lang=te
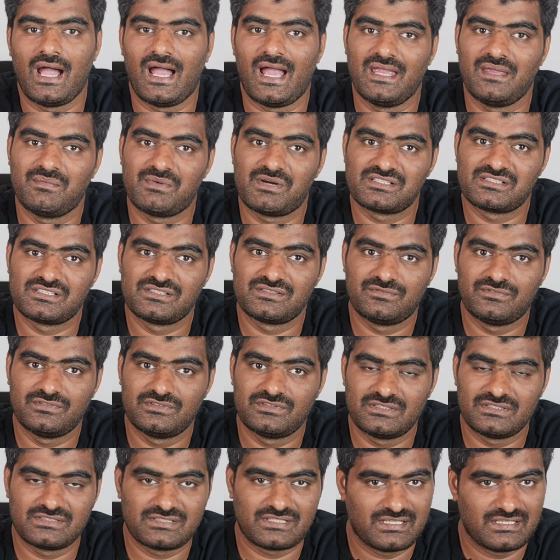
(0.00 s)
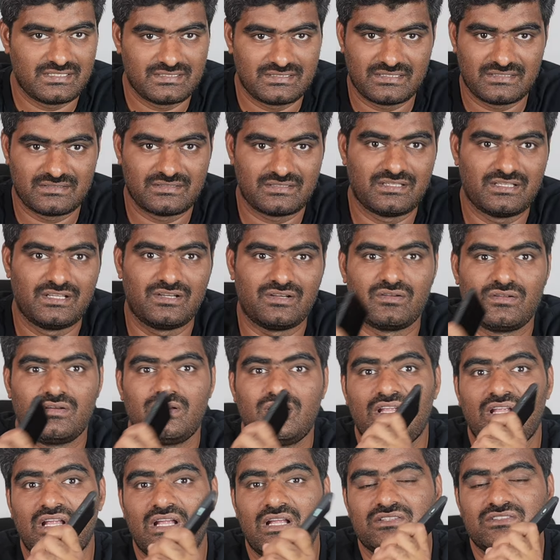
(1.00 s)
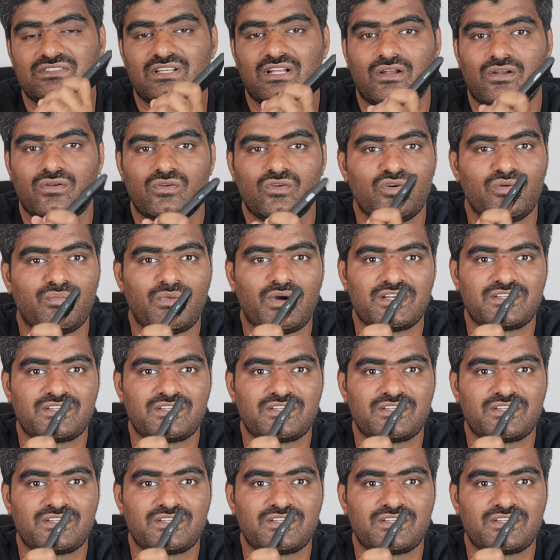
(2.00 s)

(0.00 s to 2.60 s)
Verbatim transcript: హై మార్జిన్ ఫోన్స్ని సజెస్ట్ చేస్తారు దీంట్లో చాలా లో